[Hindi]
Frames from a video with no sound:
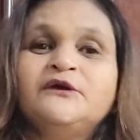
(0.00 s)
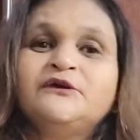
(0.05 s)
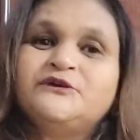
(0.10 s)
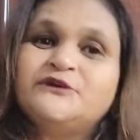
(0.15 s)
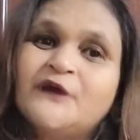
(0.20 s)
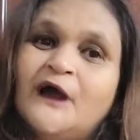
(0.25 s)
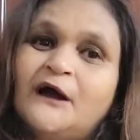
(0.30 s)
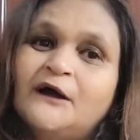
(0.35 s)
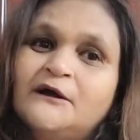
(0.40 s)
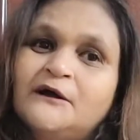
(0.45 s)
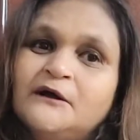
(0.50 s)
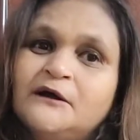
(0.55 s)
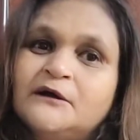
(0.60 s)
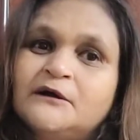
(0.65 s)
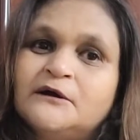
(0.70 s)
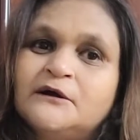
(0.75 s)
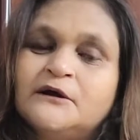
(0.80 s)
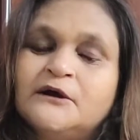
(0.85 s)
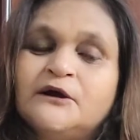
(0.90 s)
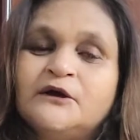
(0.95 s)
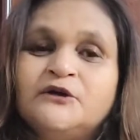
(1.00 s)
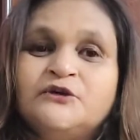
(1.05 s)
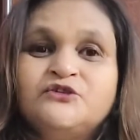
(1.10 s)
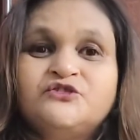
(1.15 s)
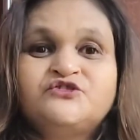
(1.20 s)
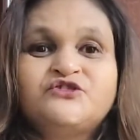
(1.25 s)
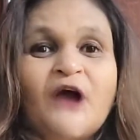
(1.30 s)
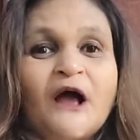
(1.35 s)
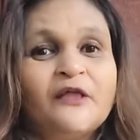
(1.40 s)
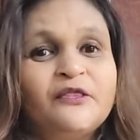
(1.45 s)
या
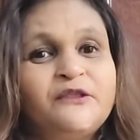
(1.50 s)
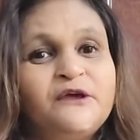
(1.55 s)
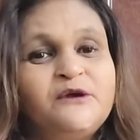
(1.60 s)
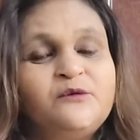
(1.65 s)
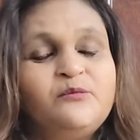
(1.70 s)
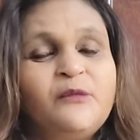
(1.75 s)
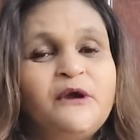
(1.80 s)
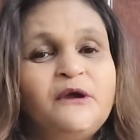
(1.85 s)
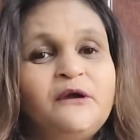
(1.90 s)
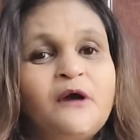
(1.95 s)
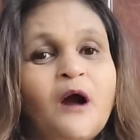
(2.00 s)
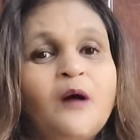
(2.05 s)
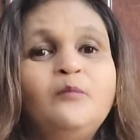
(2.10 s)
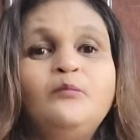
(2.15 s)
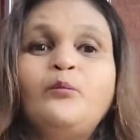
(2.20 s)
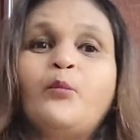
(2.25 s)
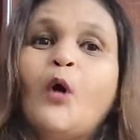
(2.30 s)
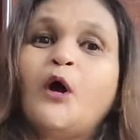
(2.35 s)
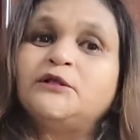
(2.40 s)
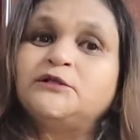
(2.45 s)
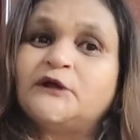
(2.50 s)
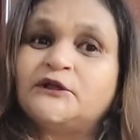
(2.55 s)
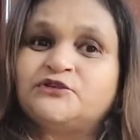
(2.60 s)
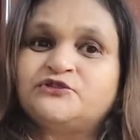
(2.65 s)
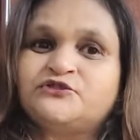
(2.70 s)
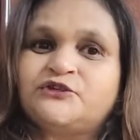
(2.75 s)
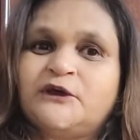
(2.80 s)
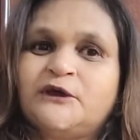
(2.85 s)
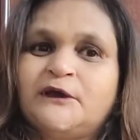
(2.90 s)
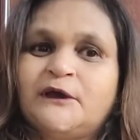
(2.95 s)
शादी में हम बहुत
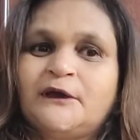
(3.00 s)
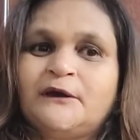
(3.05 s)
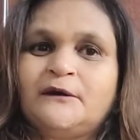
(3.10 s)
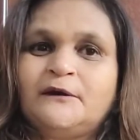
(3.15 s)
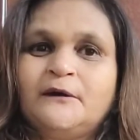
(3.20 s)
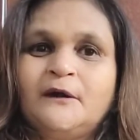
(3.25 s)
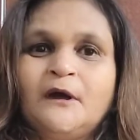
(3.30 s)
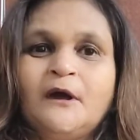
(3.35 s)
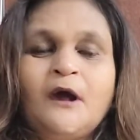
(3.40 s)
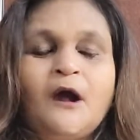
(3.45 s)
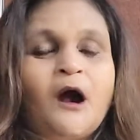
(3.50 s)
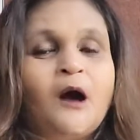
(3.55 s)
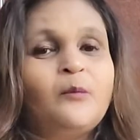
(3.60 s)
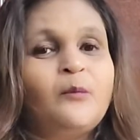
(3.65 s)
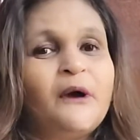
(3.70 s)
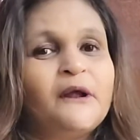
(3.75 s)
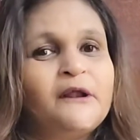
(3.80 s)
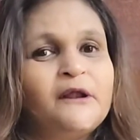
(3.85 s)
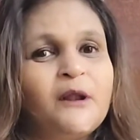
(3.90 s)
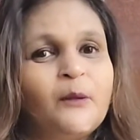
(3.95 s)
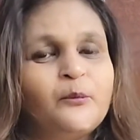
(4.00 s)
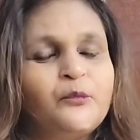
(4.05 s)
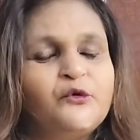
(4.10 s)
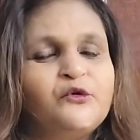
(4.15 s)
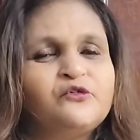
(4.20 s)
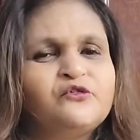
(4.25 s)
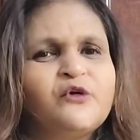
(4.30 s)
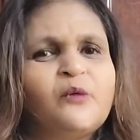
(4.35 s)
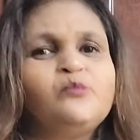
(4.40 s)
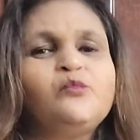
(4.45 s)
अच्छे हैं हमारा
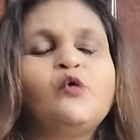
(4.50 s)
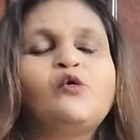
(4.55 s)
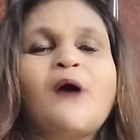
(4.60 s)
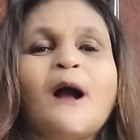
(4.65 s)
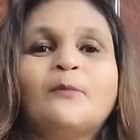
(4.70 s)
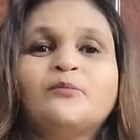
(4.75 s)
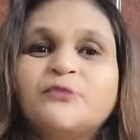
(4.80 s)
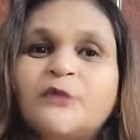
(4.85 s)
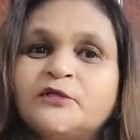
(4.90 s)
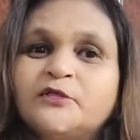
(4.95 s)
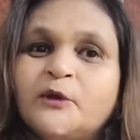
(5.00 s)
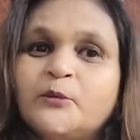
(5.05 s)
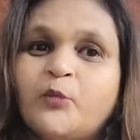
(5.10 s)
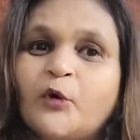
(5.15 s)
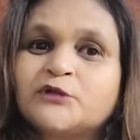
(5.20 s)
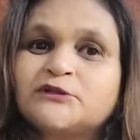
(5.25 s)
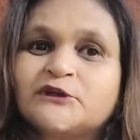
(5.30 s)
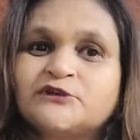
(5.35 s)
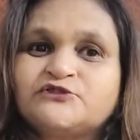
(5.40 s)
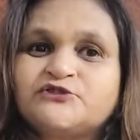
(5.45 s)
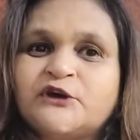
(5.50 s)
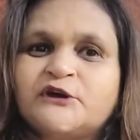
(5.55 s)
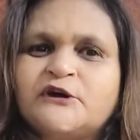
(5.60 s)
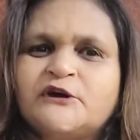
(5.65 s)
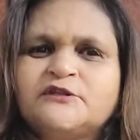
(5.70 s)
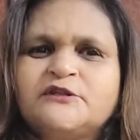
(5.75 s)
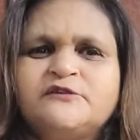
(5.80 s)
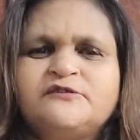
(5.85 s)
रेपुटेशन हम लोग काम धंधे बहुत अच्छे करते